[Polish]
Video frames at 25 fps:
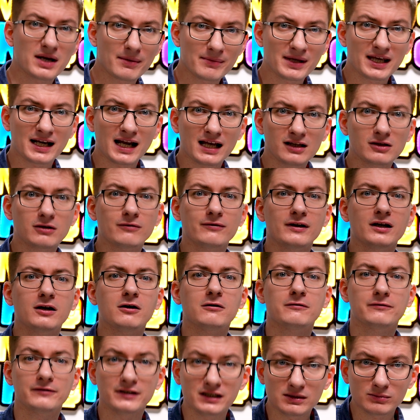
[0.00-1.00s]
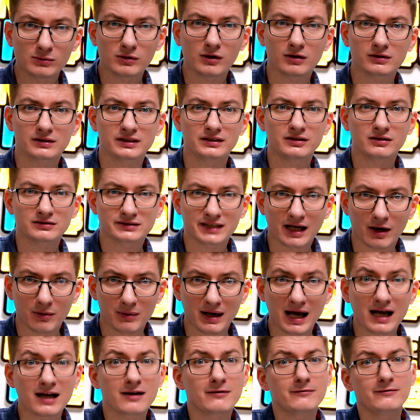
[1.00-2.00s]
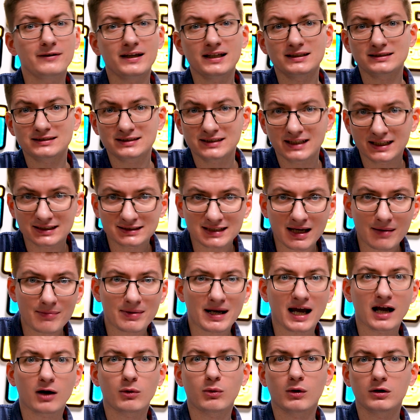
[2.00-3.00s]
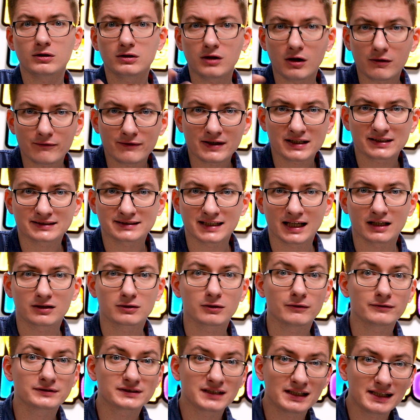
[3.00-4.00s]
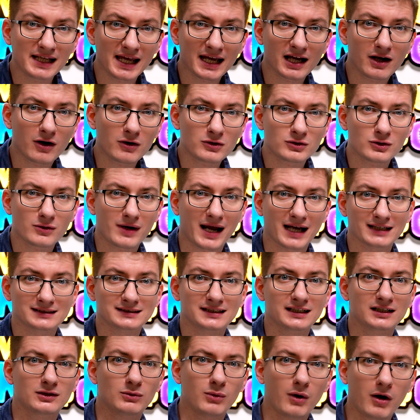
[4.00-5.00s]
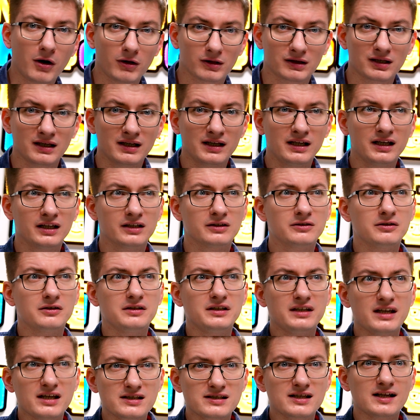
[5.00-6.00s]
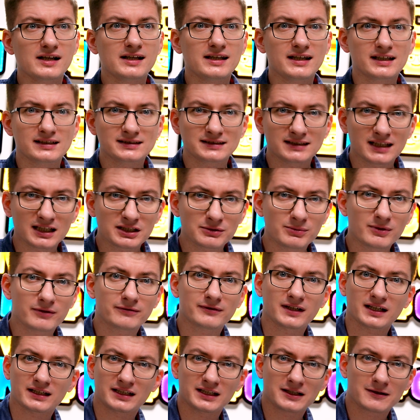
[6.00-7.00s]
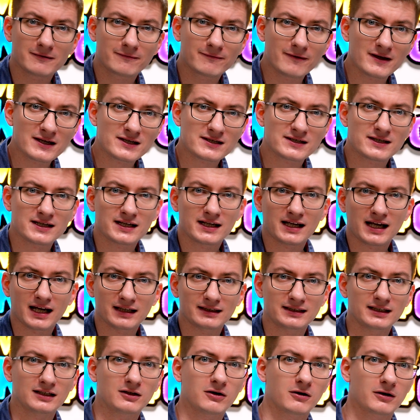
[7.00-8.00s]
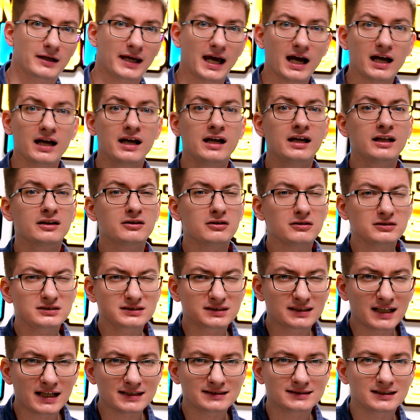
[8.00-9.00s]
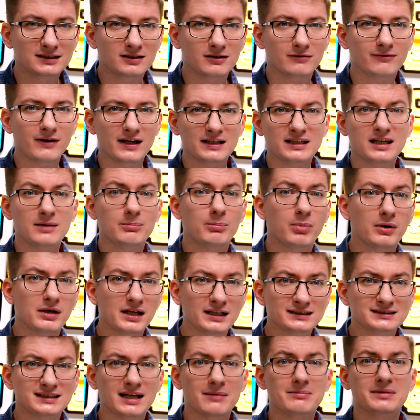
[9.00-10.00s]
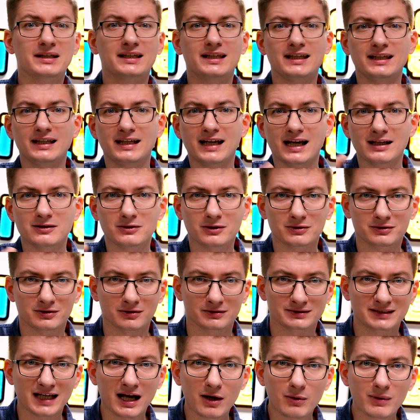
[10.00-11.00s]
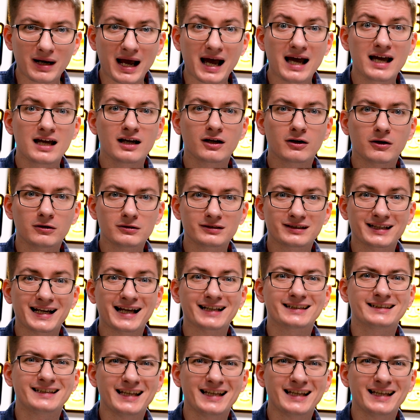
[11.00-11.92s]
premiera nowego filmu o dinozaurach, więc nie zabrakło nowych setów z LEGO Jurassic World. No i jeżeli jesteśmy w takich wyższych kategoriach, to zdecydowanie polecam Giganotozaura kontra